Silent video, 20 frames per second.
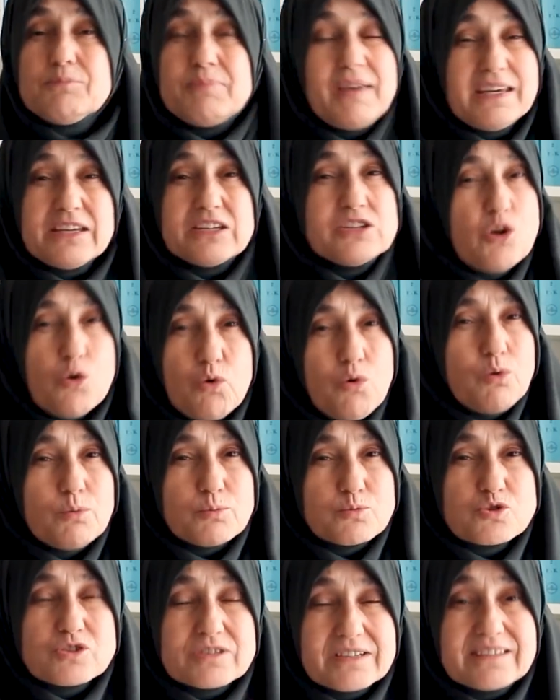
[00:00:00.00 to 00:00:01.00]
Peki ne
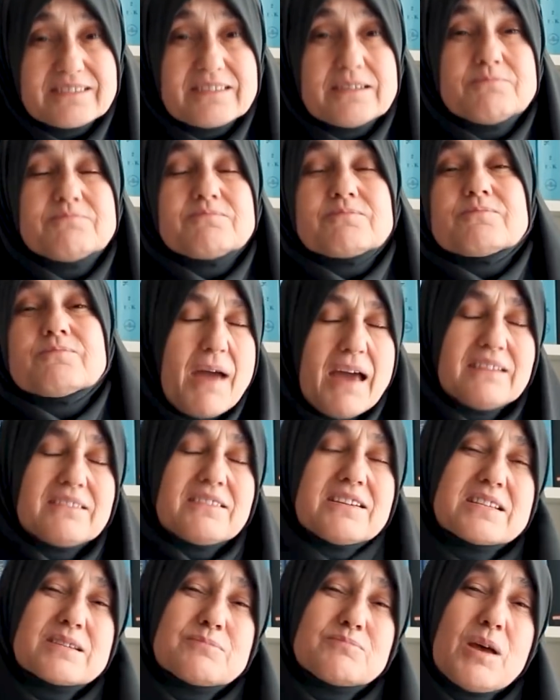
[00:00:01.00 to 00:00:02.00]
olmuş dedim.
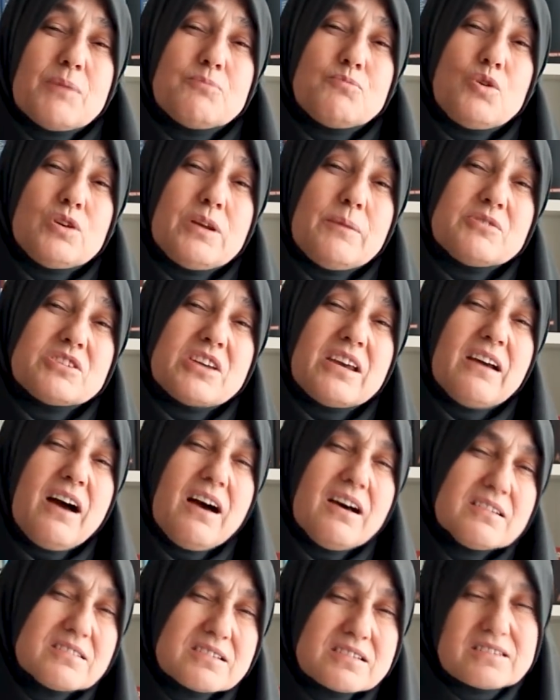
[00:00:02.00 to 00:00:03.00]
Ben kızımdan böyle bir şeyi
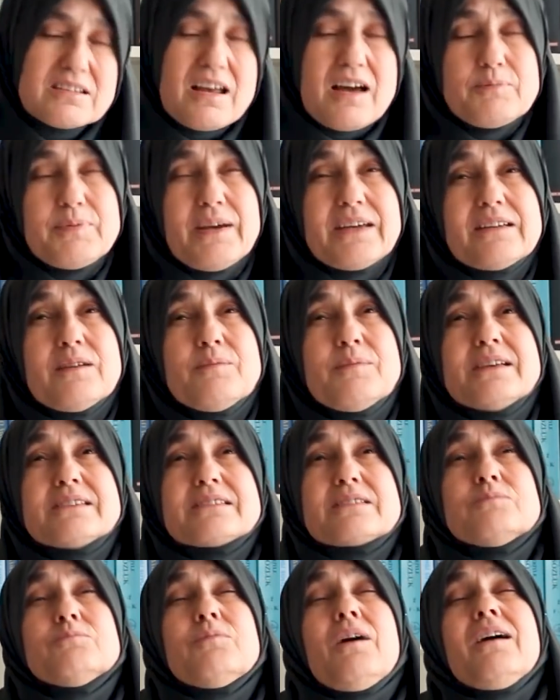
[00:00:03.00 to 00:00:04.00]
asla
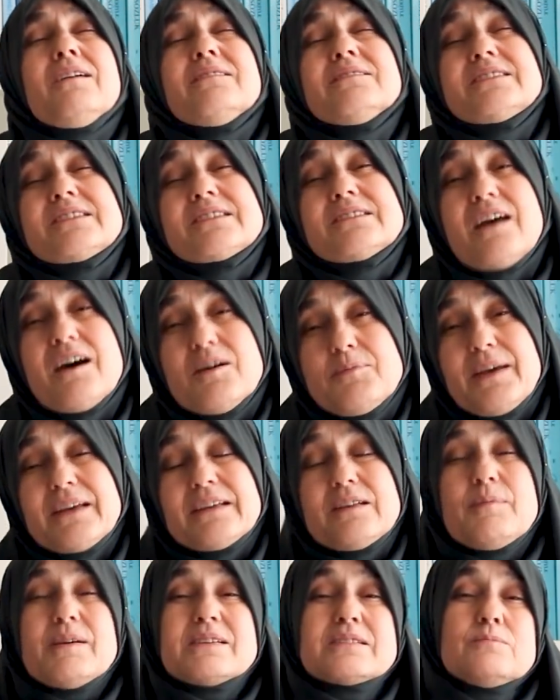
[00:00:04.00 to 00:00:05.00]
beklemezdim. Asla
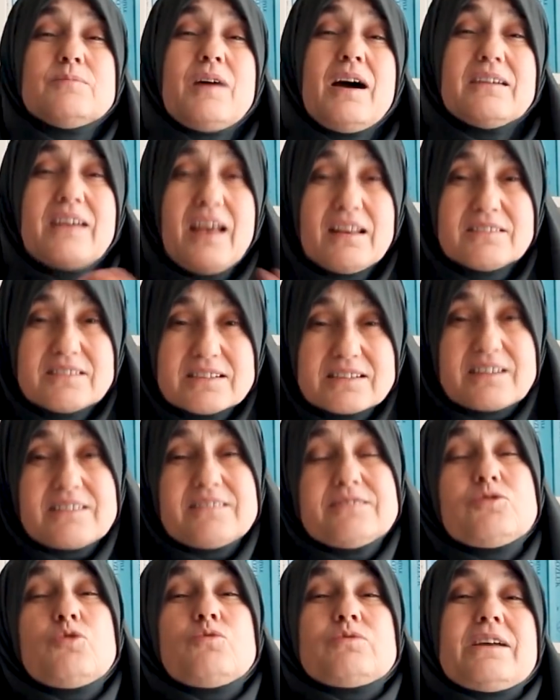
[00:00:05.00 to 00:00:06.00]
beklemezdim. Hayal
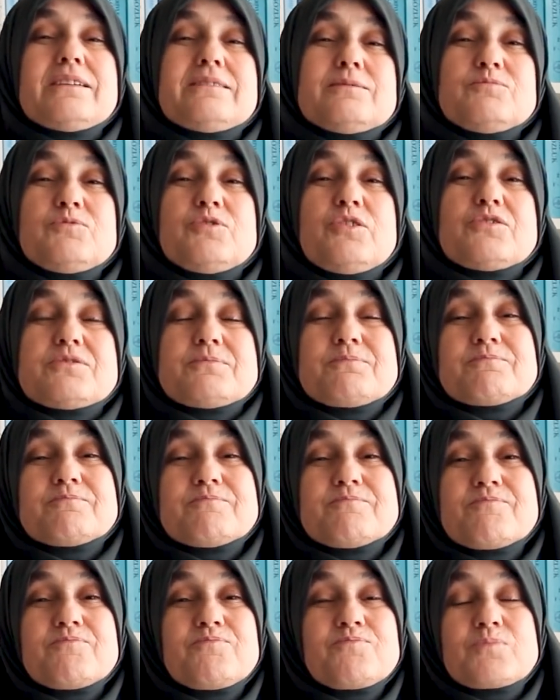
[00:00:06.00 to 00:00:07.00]
kırıklığına uğradım diyor.
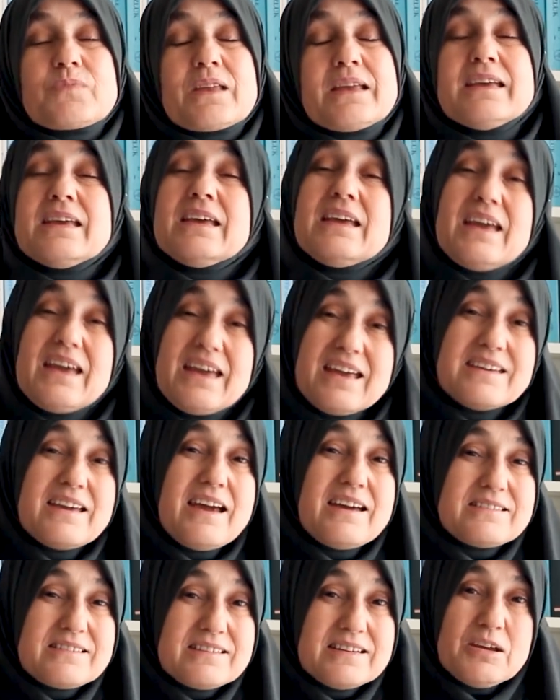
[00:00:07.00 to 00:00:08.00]

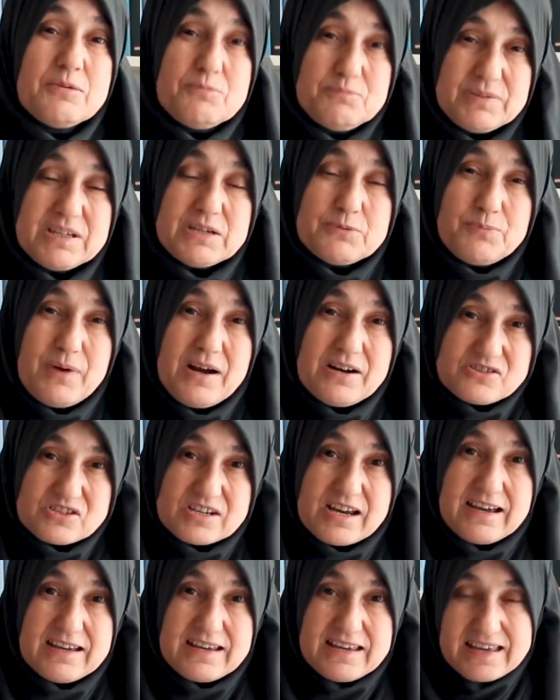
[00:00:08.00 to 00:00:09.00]
Eğer bir
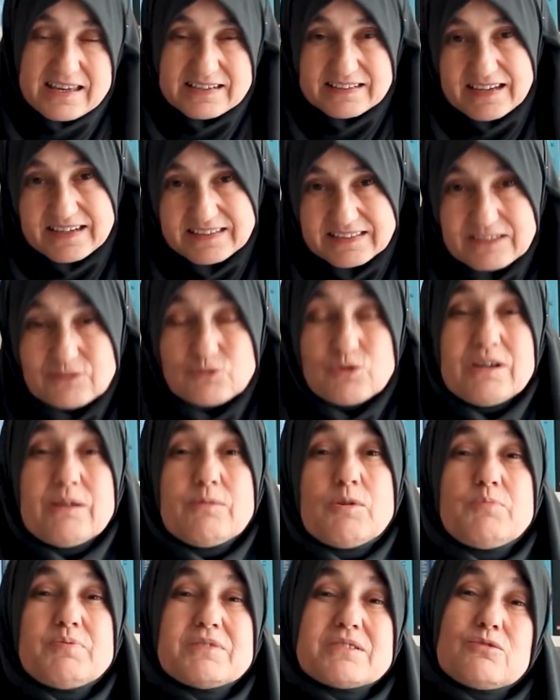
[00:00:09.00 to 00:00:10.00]
parça ergenlik
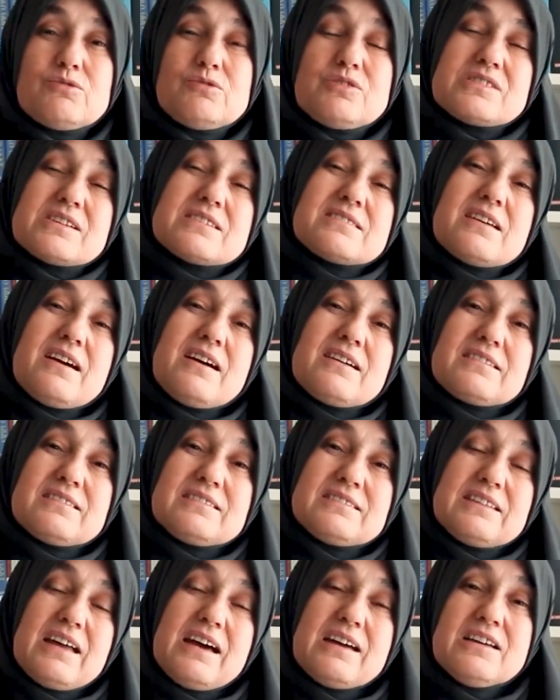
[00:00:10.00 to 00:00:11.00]
dönemi psikolojisi
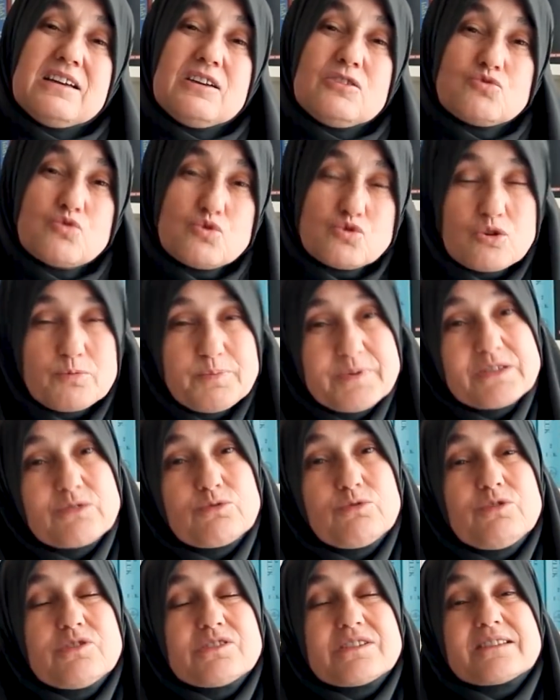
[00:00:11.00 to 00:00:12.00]
hakkında, çocuk
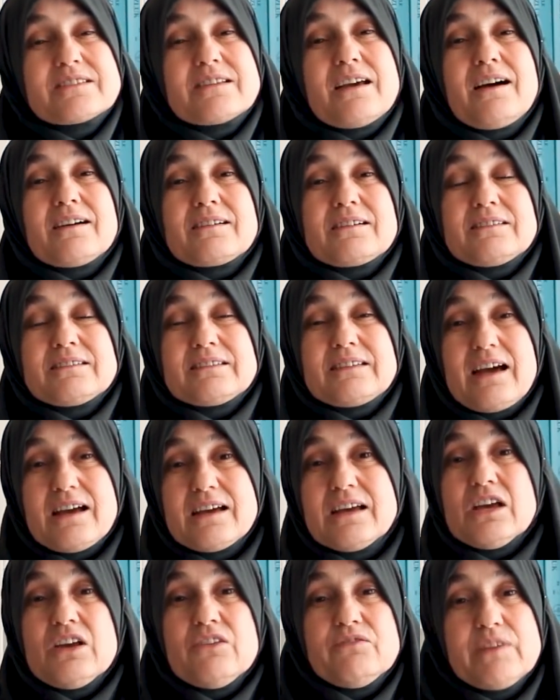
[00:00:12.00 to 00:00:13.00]
psikolojisi hakkında
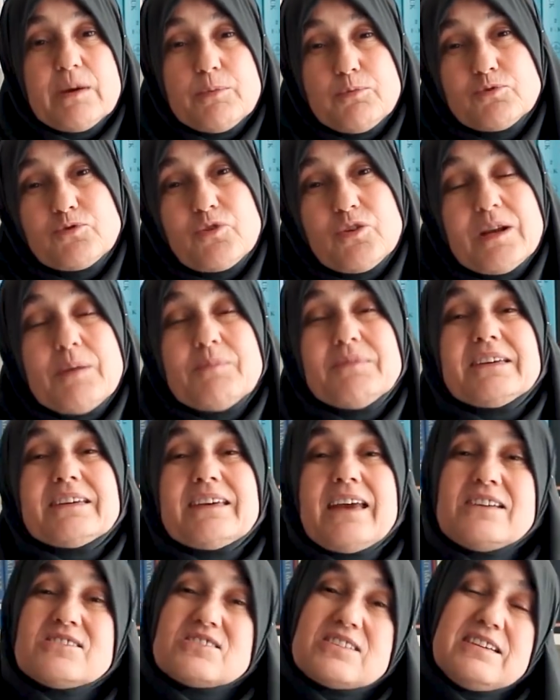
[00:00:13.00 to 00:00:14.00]
ve bu dönemin
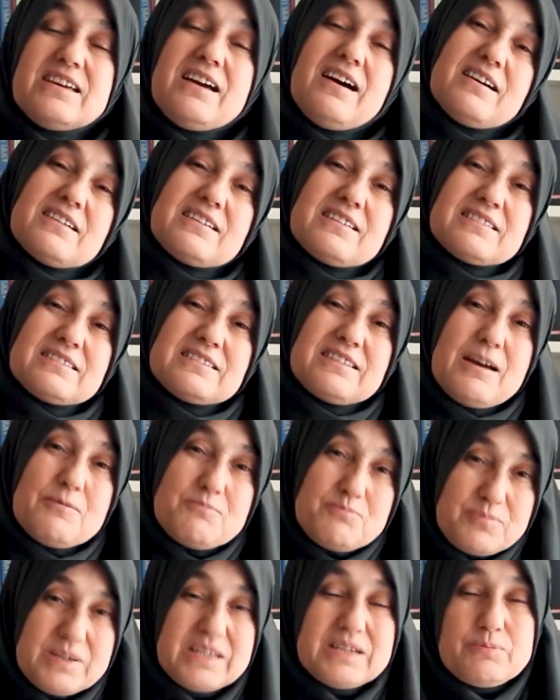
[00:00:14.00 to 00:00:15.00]
gençliği
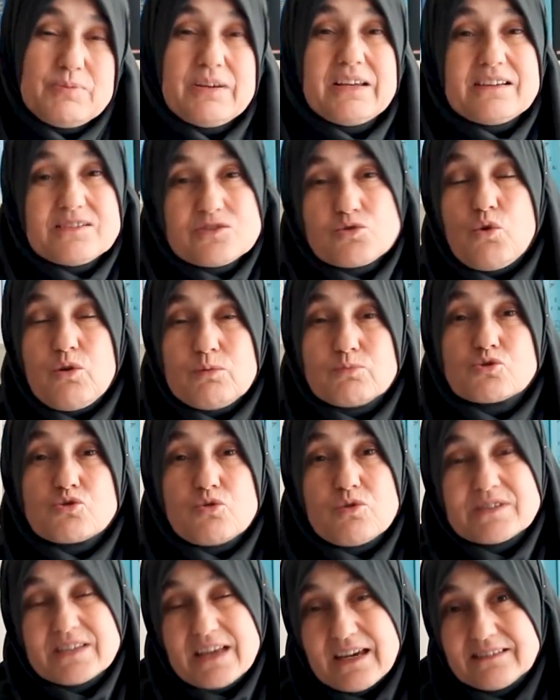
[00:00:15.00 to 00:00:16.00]
hakkında bir bilgisi olmuş
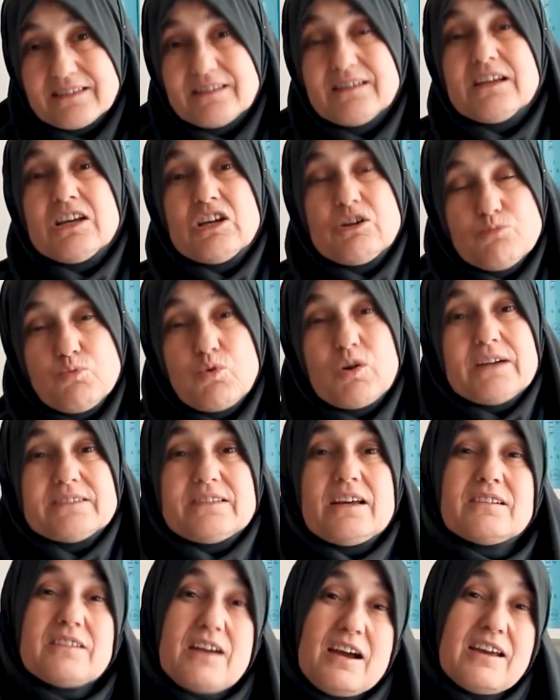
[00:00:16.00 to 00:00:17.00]
olsaydı bu
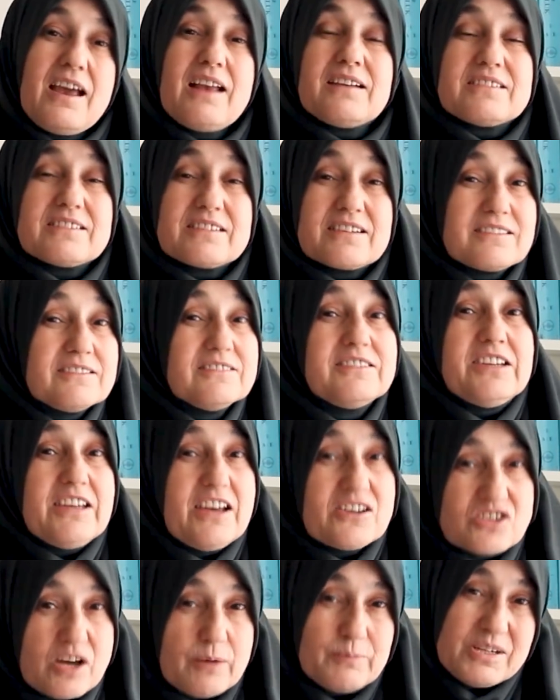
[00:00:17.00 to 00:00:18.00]
kadar hayal kırıklığı
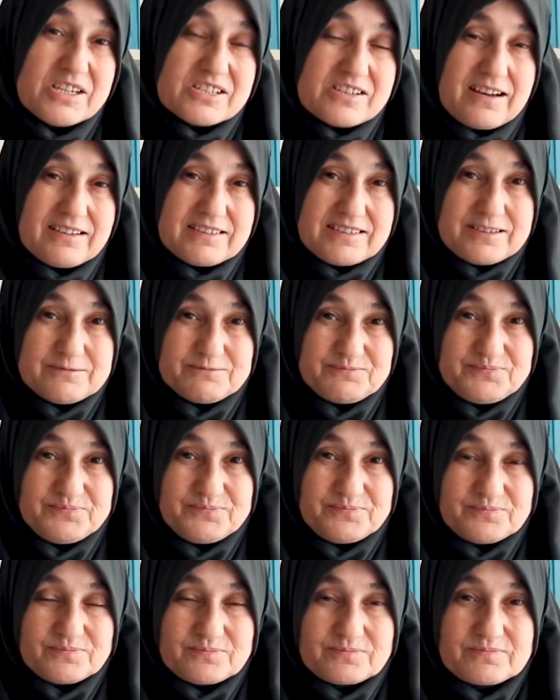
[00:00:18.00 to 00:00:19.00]
yaşamayacaktı.
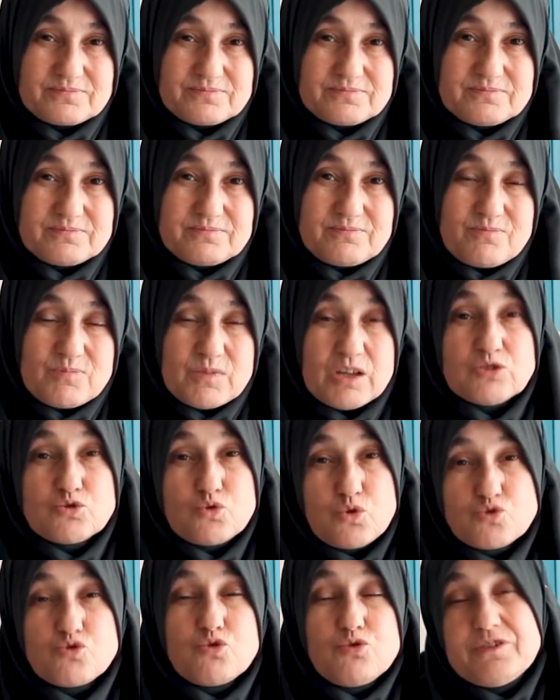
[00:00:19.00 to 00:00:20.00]

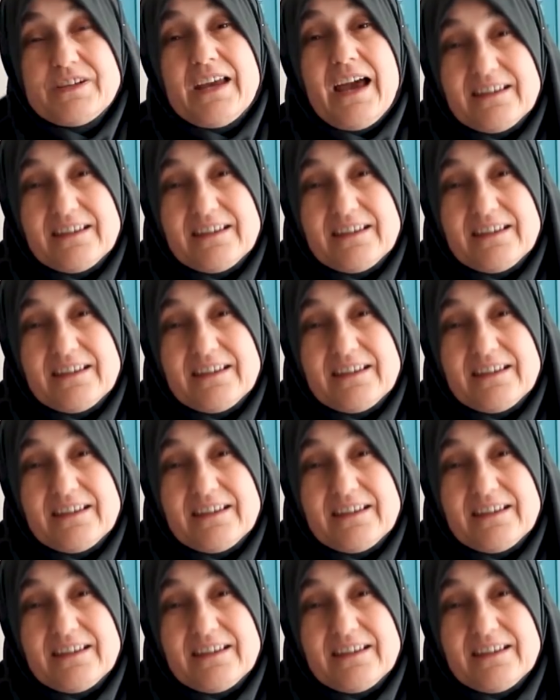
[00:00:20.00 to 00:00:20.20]
Çocuğun